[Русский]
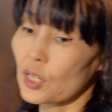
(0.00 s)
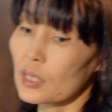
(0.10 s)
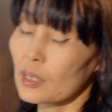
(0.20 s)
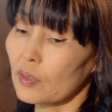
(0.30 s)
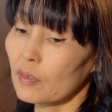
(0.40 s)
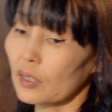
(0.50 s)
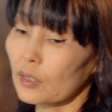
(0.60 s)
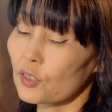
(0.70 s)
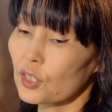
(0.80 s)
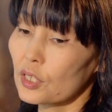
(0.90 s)
часто
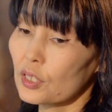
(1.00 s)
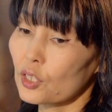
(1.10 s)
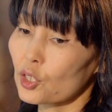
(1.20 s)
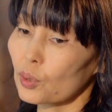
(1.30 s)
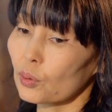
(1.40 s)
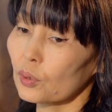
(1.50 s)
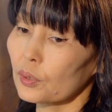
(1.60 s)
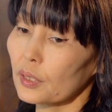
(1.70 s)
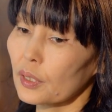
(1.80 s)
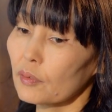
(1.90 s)
бывало в жизни,
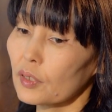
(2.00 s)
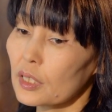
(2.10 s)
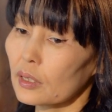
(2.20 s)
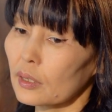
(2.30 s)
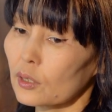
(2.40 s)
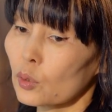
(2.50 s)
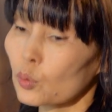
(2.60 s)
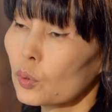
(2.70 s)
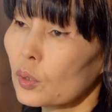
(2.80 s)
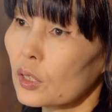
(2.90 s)
что я видела
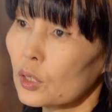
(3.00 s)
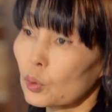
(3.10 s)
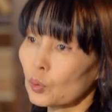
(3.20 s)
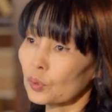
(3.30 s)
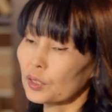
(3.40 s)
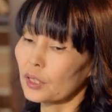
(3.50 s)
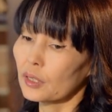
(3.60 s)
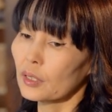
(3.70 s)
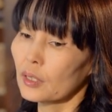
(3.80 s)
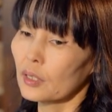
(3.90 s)
трудности у
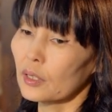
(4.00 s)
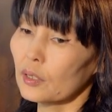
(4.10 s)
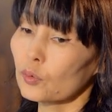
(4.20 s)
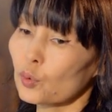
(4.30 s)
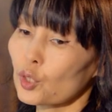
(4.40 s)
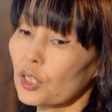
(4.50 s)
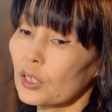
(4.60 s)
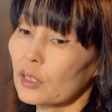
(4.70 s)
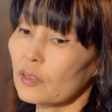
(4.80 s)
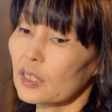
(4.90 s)
людей, и в душе
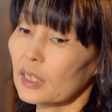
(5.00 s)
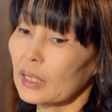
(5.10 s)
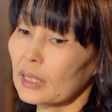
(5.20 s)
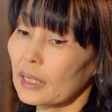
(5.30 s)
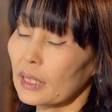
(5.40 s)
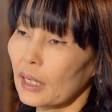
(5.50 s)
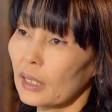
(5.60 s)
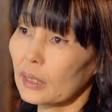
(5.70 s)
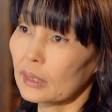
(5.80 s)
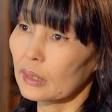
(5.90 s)
это всегда
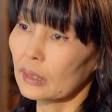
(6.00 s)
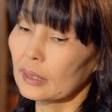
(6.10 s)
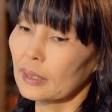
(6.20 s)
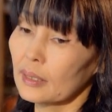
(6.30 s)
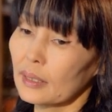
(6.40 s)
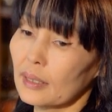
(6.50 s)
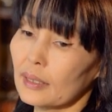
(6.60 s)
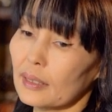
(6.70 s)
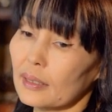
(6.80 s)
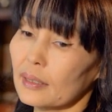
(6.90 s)
откликалось.
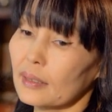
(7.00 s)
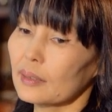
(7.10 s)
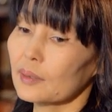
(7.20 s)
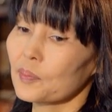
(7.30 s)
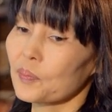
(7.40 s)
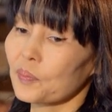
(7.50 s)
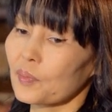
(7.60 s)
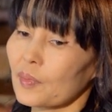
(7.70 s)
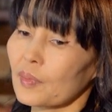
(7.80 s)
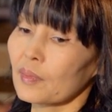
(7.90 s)
И
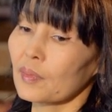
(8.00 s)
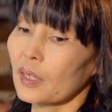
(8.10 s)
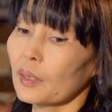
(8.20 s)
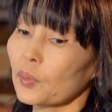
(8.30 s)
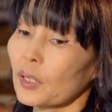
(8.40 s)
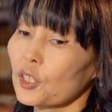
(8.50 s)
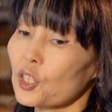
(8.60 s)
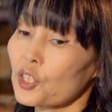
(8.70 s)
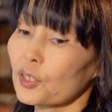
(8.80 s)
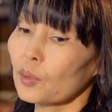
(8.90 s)
я,
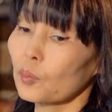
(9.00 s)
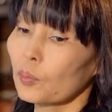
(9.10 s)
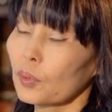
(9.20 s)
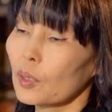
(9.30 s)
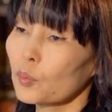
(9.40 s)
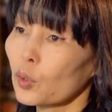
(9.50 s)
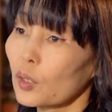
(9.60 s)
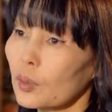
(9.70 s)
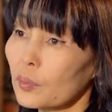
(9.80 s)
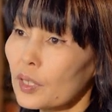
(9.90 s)
конечно, было
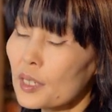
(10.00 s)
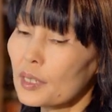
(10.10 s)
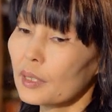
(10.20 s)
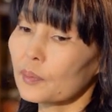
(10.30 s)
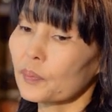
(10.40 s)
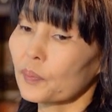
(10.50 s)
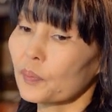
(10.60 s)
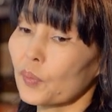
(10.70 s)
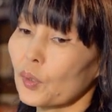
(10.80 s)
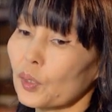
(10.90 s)
много мыслей
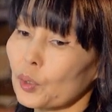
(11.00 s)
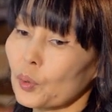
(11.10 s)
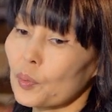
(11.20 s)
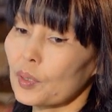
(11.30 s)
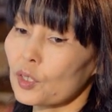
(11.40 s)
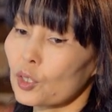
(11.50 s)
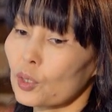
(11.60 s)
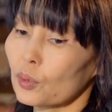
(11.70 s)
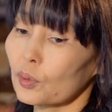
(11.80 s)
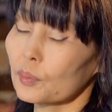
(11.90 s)
до да, о том,
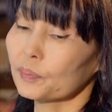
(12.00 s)
что